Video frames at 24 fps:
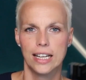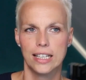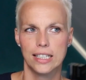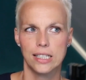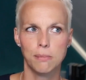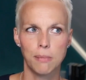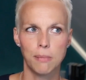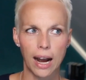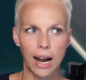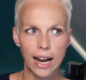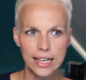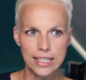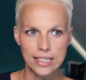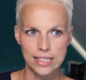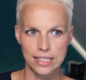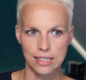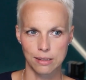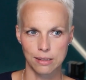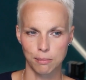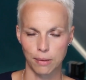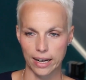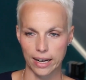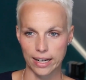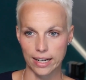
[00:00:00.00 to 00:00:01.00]
Die meisten
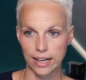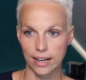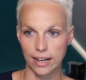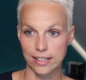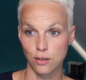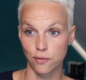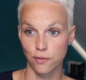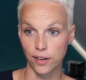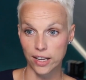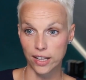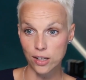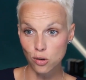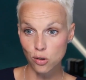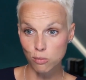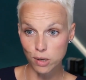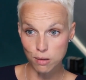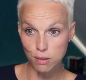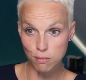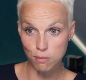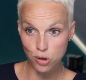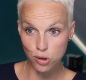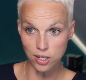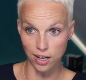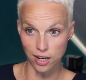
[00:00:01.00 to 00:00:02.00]
meine, also wenn du mit
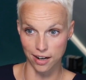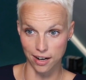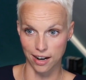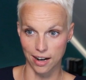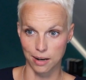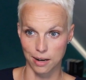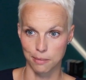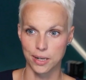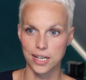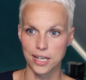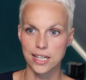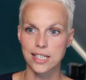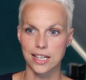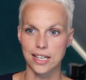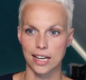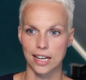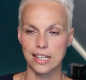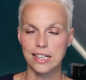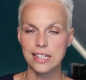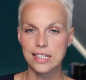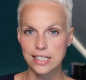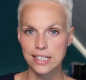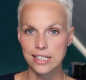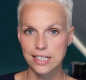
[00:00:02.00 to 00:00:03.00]
Müttern arbeitest, kann
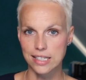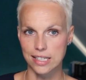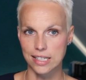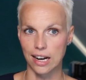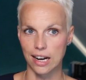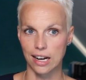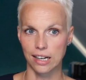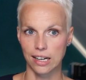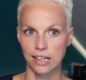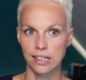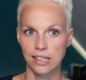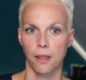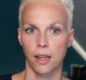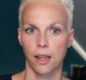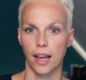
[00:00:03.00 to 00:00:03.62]
ich dir sagen,